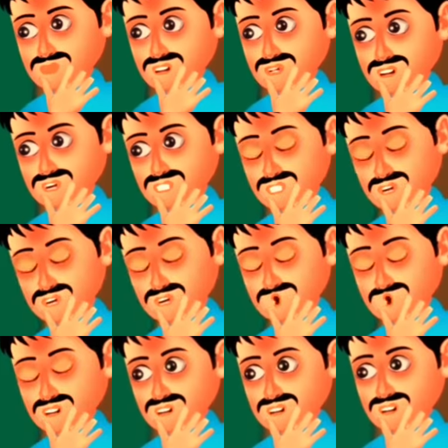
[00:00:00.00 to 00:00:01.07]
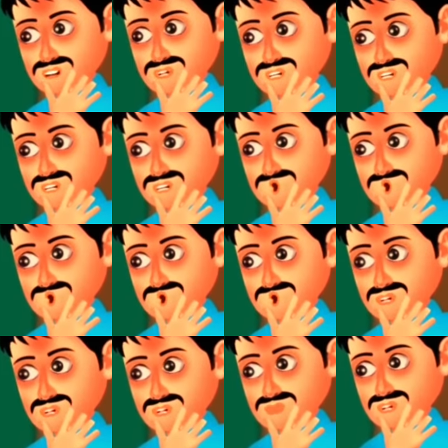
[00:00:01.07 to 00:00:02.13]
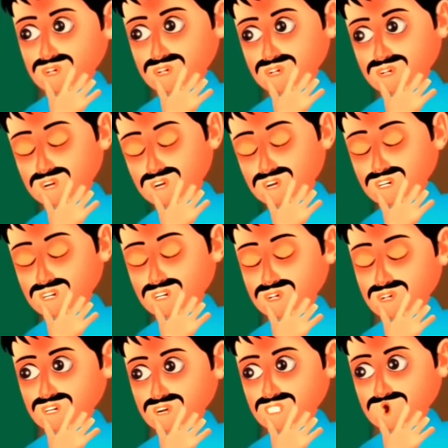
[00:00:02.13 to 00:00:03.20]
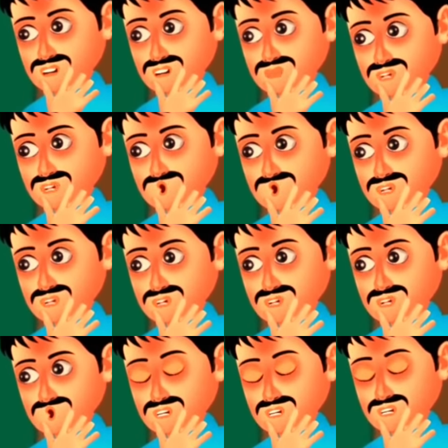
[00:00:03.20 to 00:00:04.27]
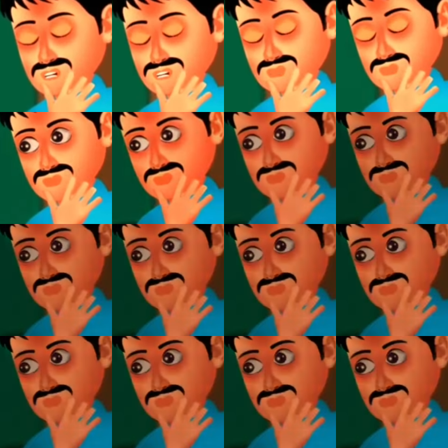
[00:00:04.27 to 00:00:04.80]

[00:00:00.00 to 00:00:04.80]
কিছুতেই আমার মাথায় ঢুকছে না আমাকে আবারও রাজকন্যার সাথে দেখা করতে হবে